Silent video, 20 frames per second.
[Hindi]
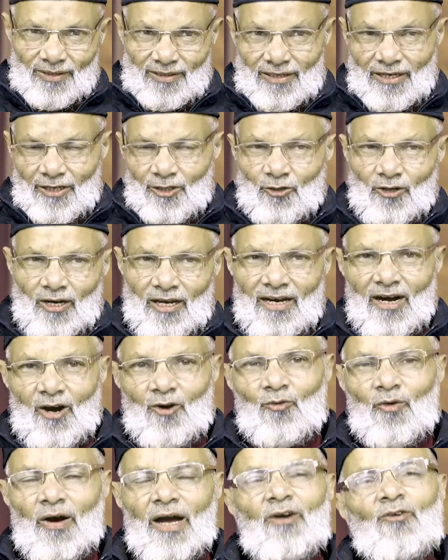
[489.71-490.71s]
रेडियो लगा
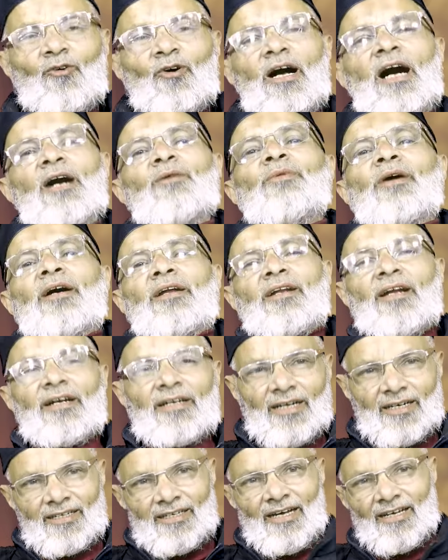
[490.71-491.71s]
हुआ है वो काम कर रहा
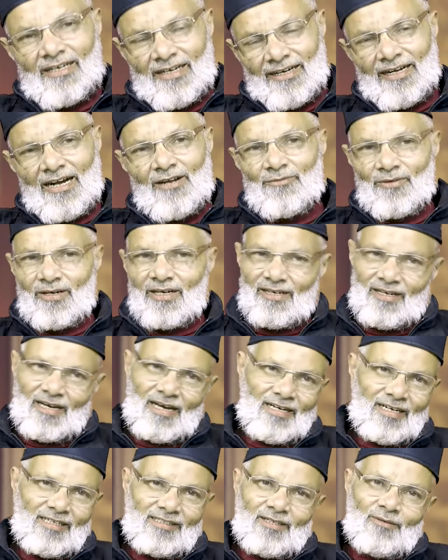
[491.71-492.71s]
ठक ठक कर रहा मगर
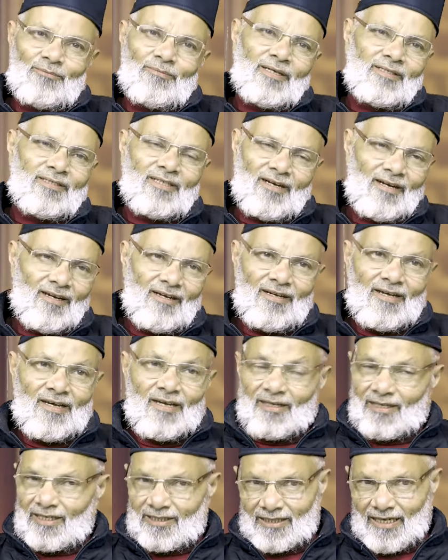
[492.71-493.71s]
गाना बज रहा है
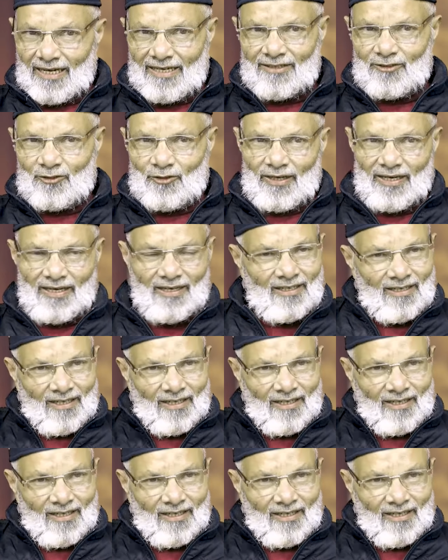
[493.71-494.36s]
किसान जो है